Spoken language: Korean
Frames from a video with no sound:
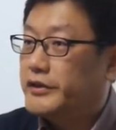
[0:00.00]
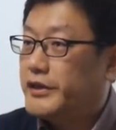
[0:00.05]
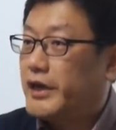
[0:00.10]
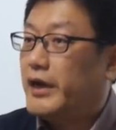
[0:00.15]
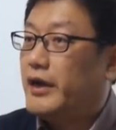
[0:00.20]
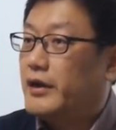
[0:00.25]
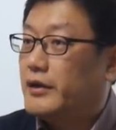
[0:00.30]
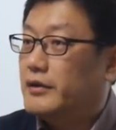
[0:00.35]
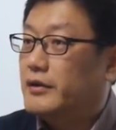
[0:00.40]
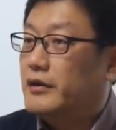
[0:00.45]

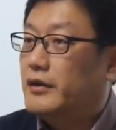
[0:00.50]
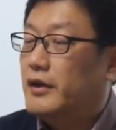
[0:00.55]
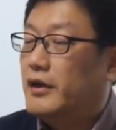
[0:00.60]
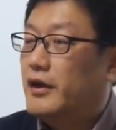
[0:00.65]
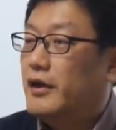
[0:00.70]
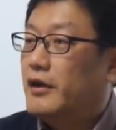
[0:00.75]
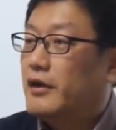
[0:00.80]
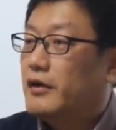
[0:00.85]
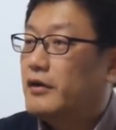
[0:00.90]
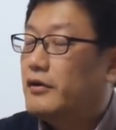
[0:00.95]
사랑을.
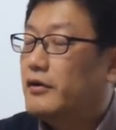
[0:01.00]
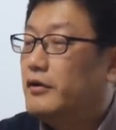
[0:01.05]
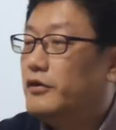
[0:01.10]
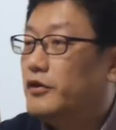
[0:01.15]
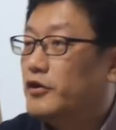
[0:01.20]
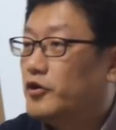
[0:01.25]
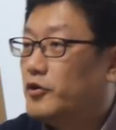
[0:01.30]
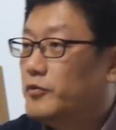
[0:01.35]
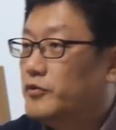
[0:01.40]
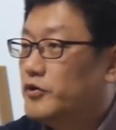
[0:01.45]
그걸
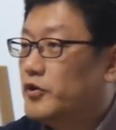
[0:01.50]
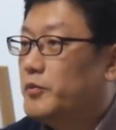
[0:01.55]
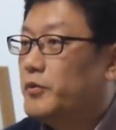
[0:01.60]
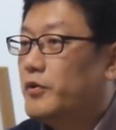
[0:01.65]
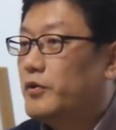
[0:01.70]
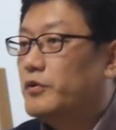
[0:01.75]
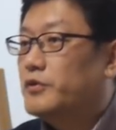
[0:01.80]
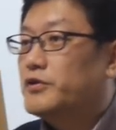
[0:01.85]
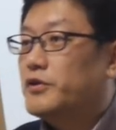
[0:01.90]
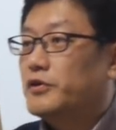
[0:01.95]
여러분도
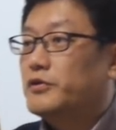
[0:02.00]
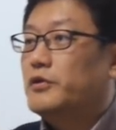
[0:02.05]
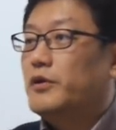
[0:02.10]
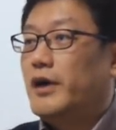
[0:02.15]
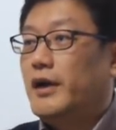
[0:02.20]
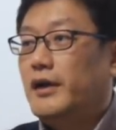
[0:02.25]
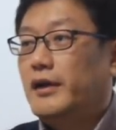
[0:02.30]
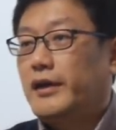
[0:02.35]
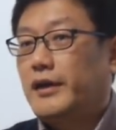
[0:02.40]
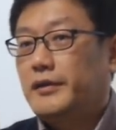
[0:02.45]
보고 저도
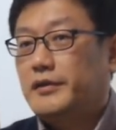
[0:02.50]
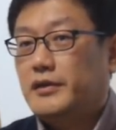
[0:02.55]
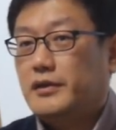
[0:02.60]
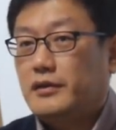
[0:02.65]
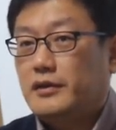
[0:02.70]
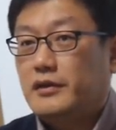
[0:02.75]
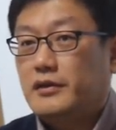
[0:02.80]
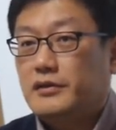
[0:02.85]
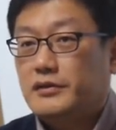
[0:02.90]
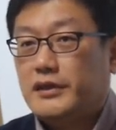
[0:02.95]
알게
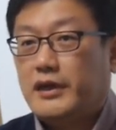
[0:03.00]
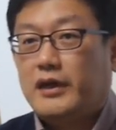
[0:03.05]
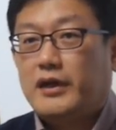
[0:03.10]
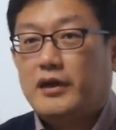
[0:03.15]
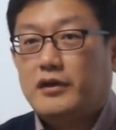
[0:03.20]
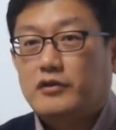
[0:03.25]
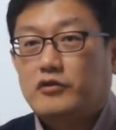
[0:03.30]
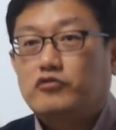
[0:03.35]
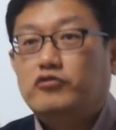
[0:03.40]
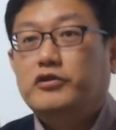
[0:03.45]
이런
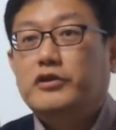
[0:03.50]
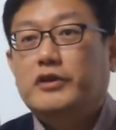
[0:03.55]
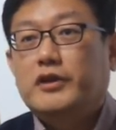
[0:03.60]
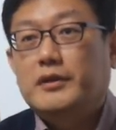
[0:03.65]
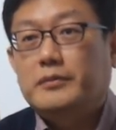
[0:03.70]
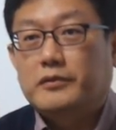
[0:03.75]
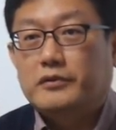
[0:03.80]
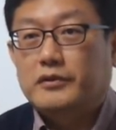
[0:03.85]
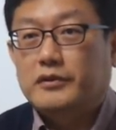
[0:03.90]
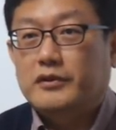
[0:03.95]
사랑을
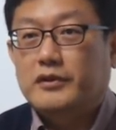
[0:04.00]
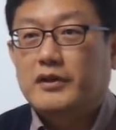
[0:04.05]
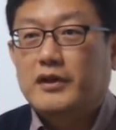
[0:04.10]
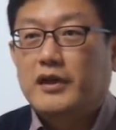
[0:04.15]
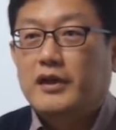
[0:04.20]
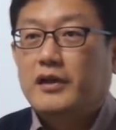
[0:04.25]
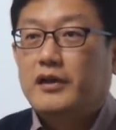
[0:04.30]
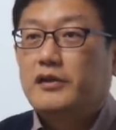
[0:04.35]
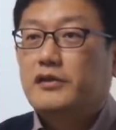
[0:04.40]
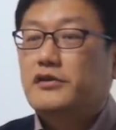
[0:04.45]
구현해 보는 거
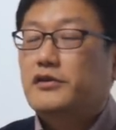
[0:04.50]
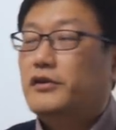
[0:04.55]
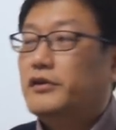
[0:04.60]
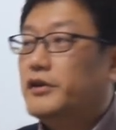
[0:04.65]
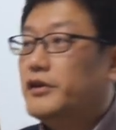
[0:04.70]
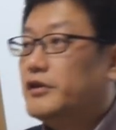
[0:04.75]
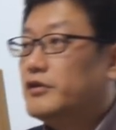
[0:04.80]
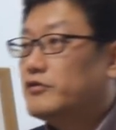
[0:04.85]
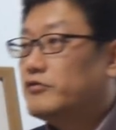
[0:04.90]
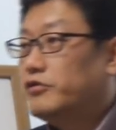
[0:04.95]

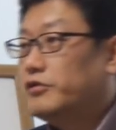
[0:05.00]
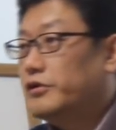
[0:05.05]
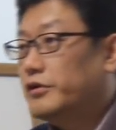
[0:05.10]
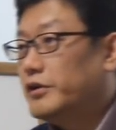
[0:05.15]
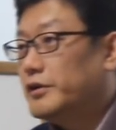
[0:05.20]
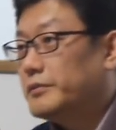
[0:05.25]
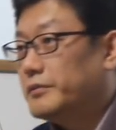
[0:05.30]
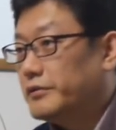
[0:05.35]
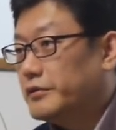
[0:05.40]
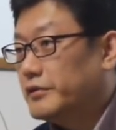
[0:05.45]
정의를
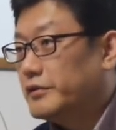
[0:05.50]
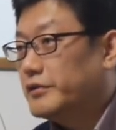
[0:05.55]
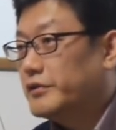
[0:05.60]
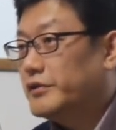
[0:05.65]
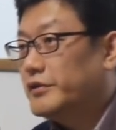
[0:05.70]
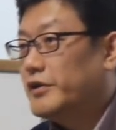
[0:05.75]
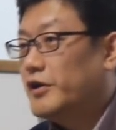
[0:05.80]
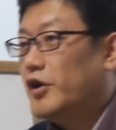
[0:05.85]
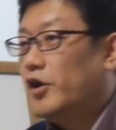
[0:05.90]
구현해 보는 거예요.